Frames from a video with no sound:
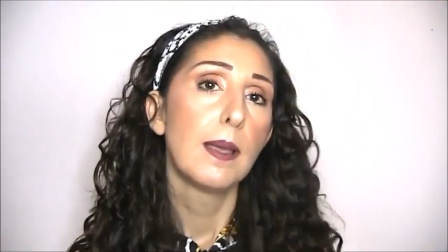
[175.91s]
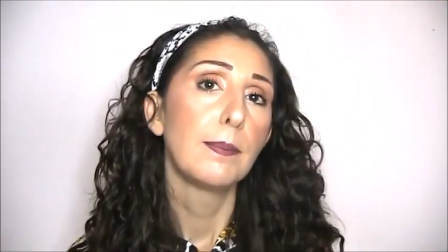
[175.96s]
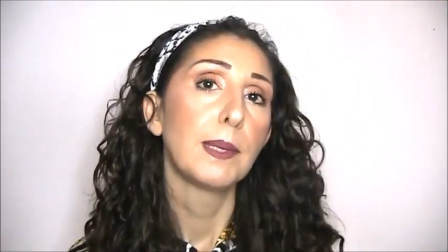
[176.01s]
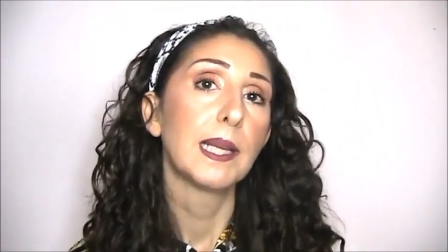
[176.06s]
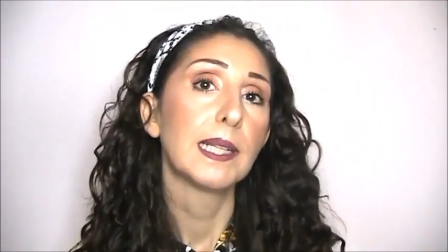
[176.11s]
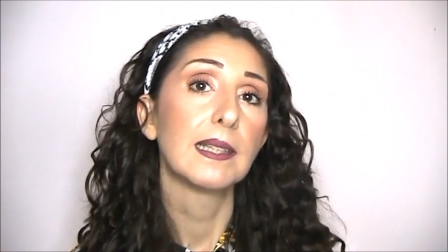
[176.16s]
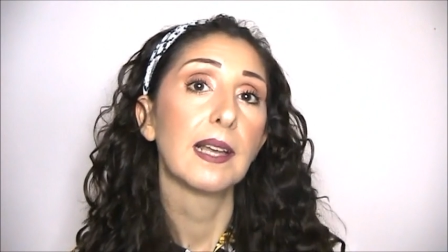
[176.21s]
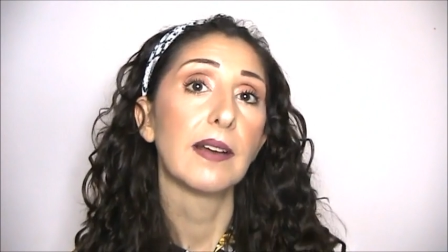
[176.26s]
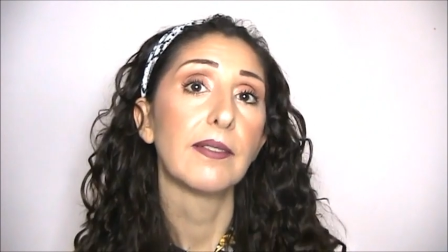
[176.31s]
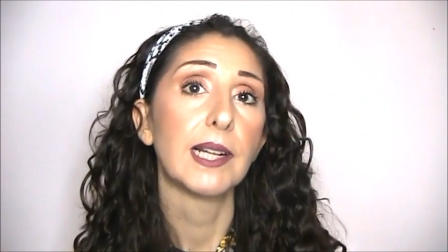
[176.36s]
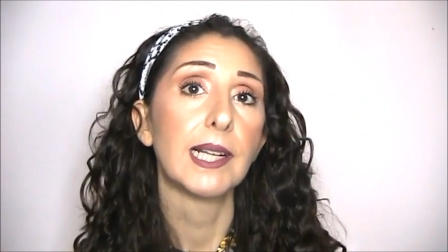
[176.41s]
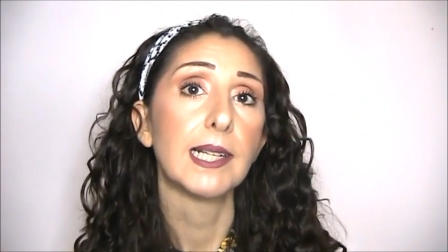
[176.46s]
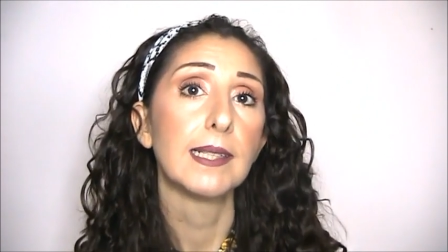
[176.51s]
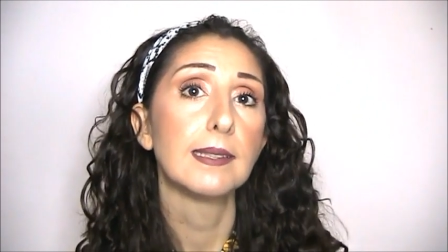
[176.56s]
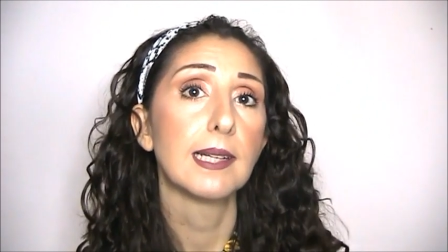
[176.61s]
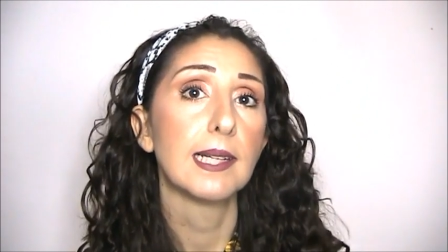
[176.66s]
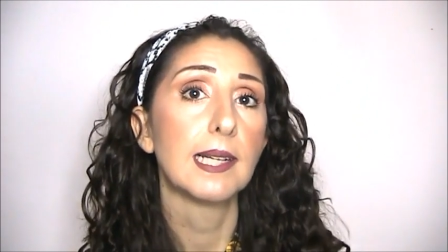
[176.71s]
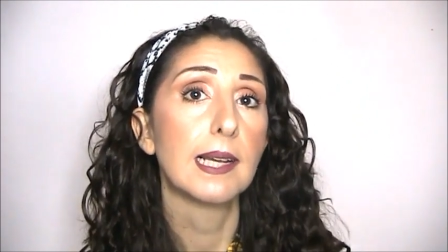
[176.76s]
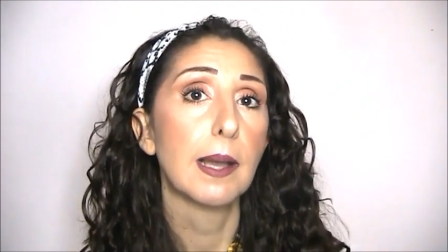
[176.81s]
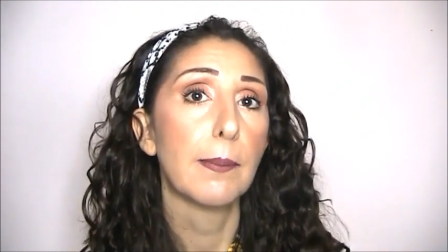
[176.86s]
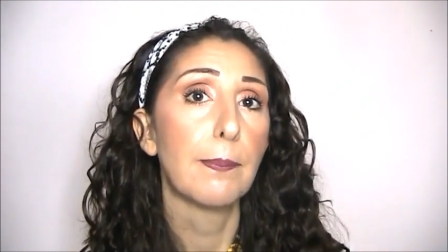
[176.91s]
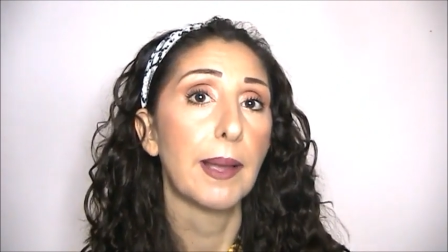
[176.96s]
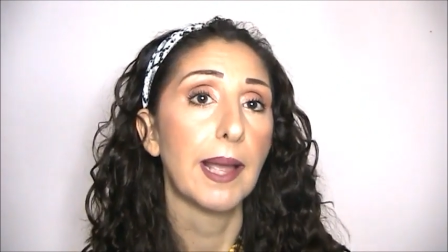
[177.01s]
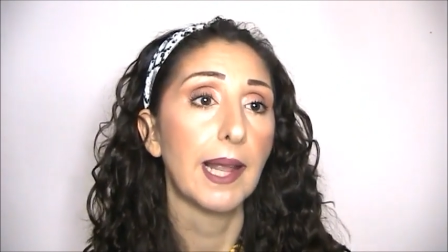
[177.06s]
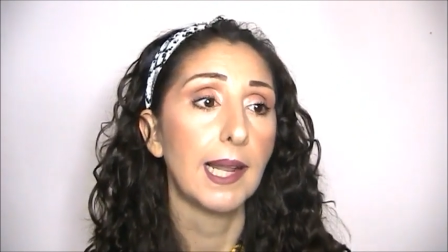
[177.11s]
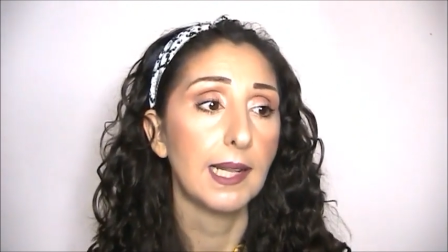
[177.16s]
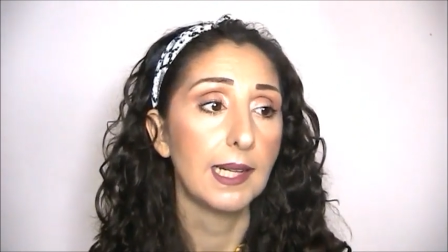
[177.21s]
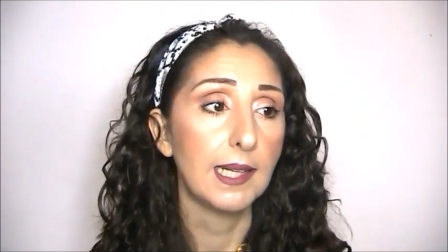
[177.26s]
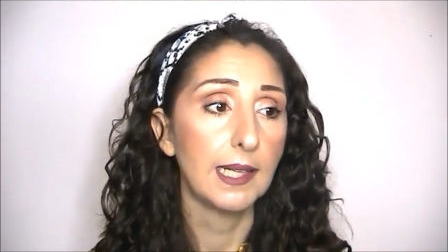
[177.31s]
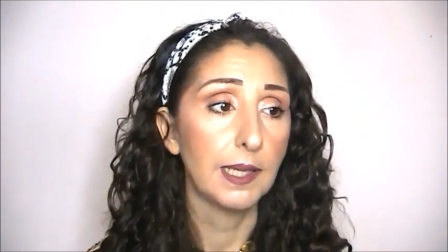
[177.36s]
mi andava a rendere i
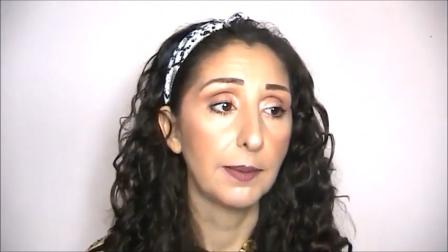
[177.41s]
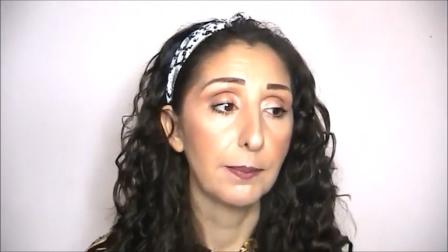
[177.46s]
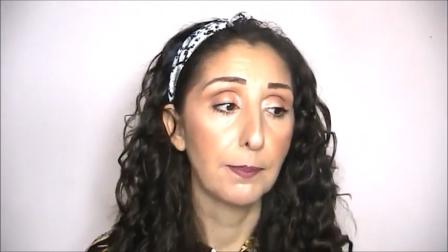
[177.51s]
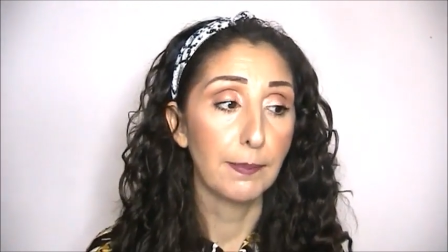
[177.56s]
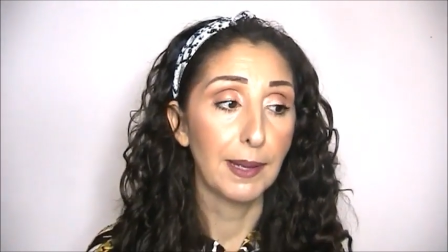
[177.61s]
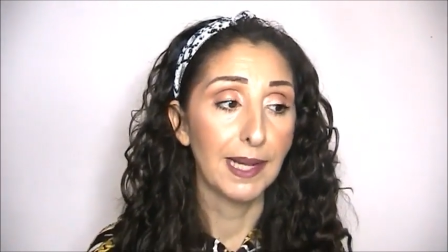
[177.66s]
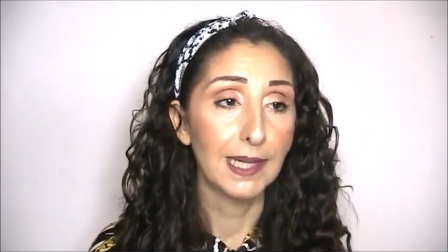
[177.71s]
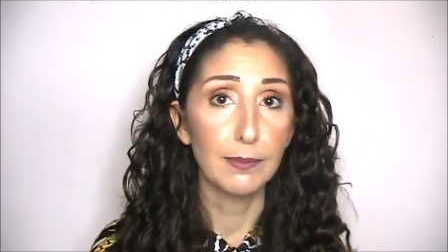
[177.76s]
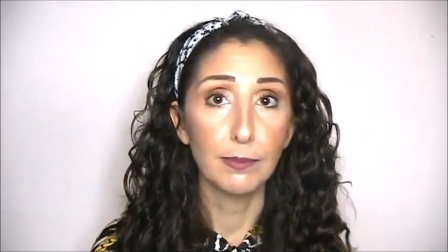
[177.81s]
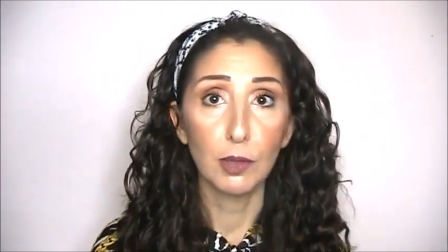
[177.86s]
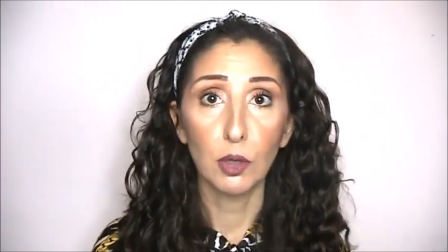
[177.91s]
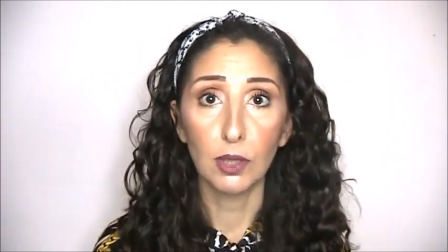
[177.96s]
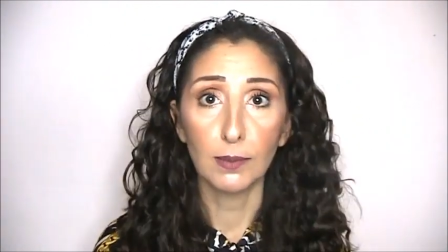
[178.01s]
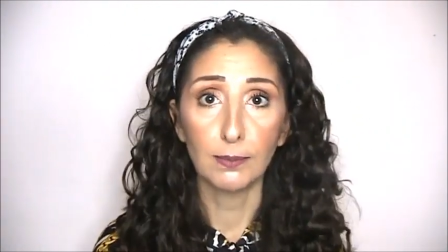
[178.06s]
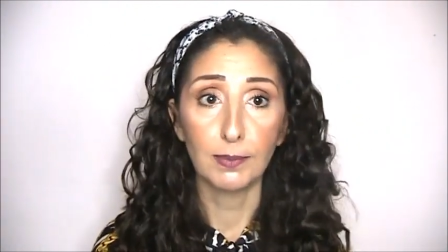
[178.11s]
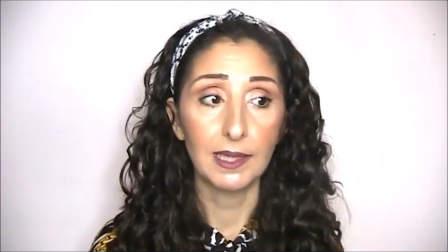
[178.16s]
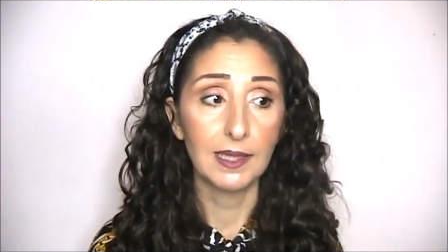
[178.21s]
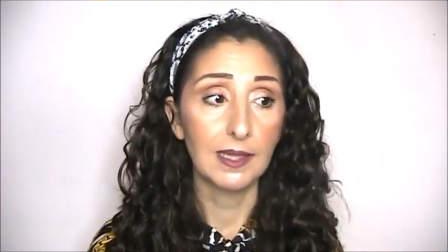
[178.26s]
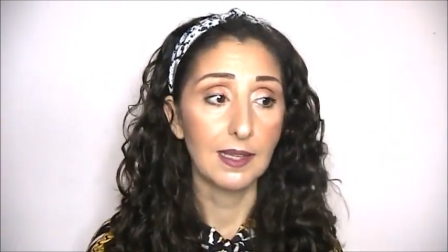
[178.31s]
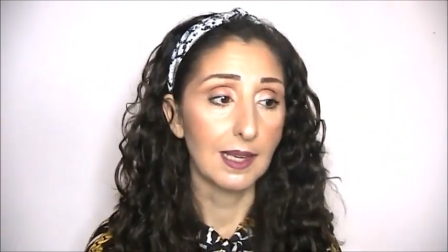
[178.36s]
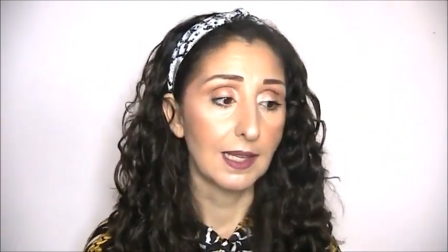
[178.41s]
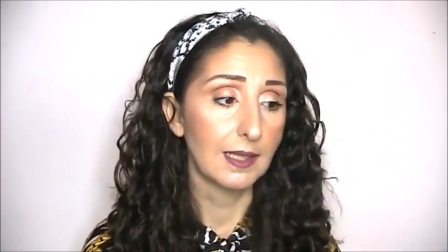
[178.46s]
capelli belli morbidi